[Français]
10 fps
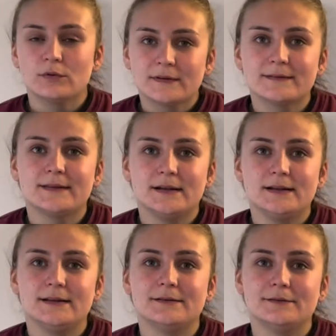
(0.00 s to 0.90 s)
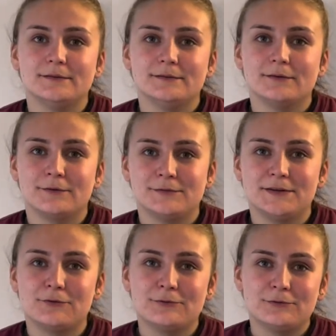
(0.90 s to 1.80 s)
pour s'installer euh, en
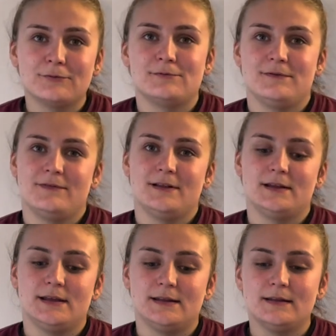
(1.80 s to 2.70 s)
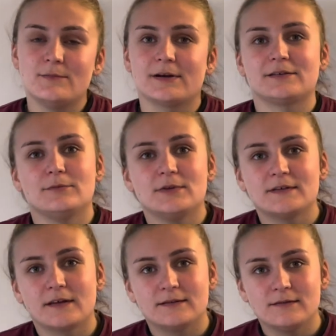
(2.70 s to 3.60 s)
viticulture, en effet, les démarches
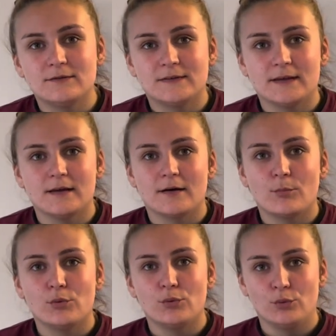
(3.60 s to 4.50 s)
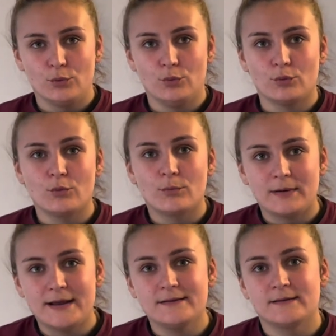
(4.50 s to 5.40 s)
administratives, c'est un peu
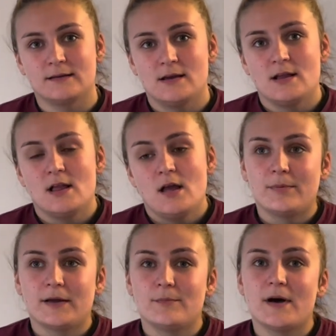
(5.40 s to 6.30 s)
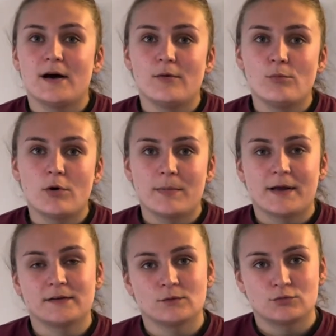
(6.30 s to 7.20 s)
complexe. Après, bah, moi
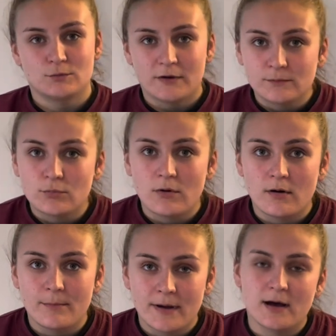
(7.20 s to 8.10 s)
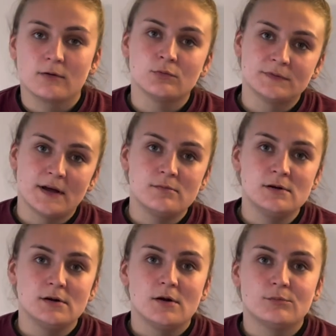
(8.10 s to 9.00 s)
par exemple, je passe par, un
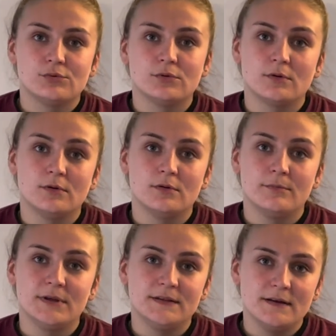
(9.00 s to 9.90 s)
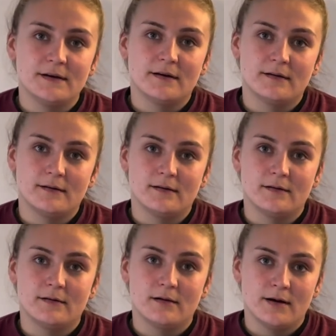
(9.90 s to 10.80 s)
comptable pour euh, m'aider à,
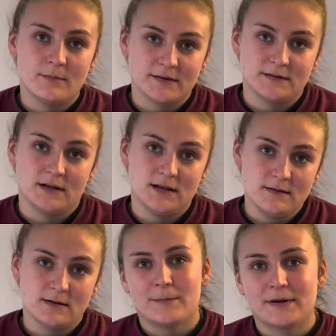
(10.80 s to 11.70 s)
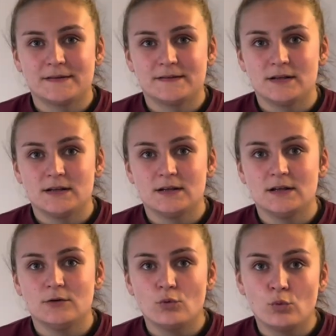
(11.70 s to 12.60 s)
à m'installer. Après,
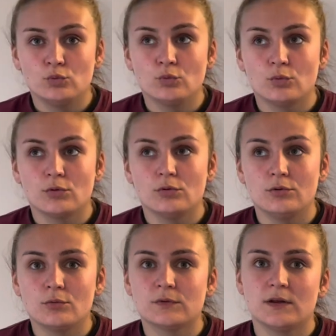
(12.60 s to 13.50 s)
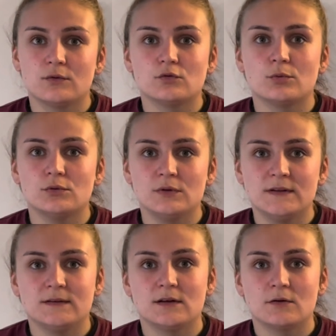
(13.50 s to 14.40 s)
c'est long, donc le conseil que je peux
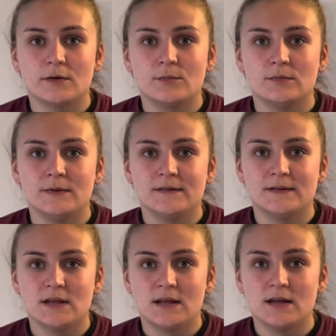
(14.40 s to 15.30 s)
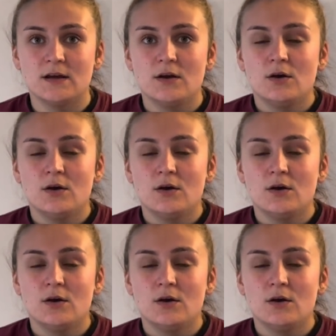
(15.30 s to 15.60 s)
donner, c'est quand même d'essayer